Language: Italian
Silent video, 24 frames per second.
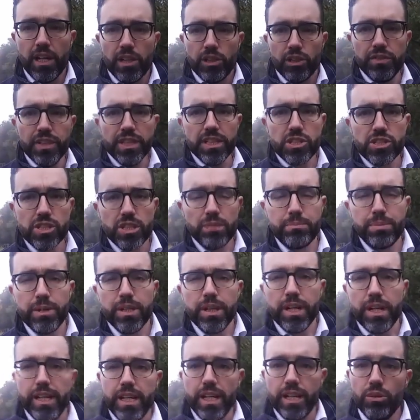Dovete
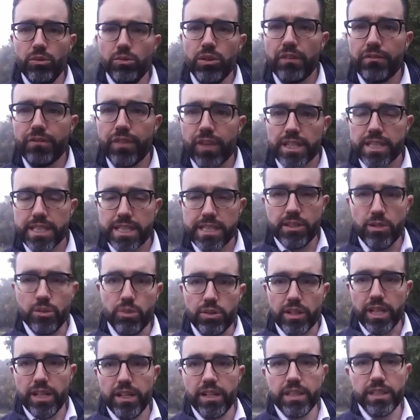sapere che in una
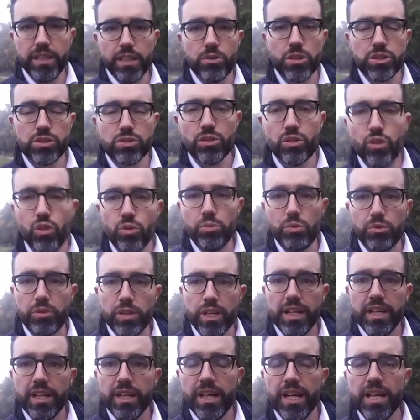frazione di questo comune